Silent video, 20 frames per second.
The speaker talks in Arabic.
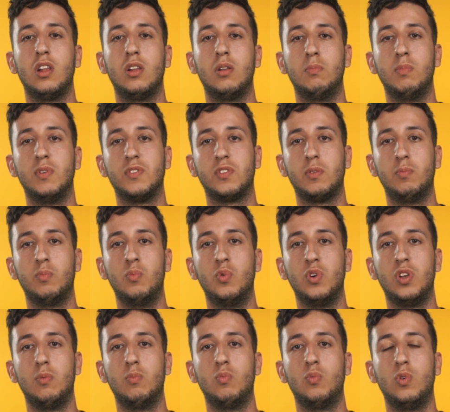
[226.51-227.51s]
لمنصب
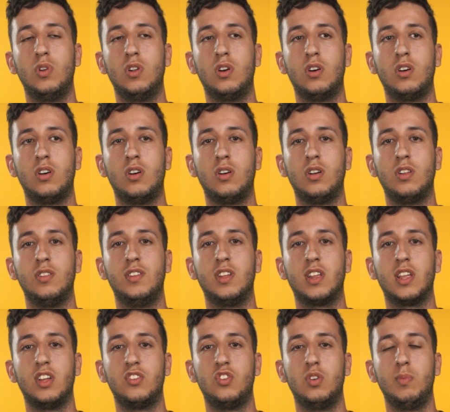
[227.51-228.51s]
مهم ولا
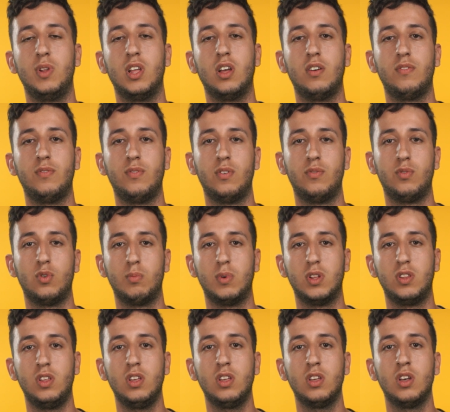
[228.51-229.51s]
ندير حاجه مليحه في
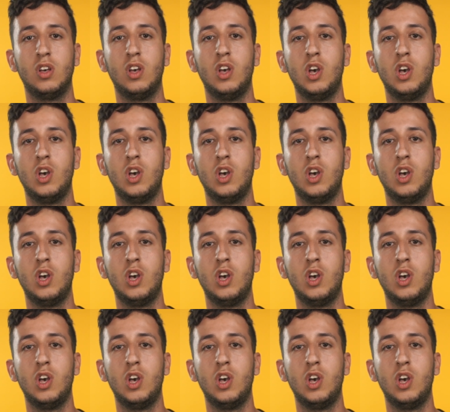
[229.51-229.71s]
انفورماتيك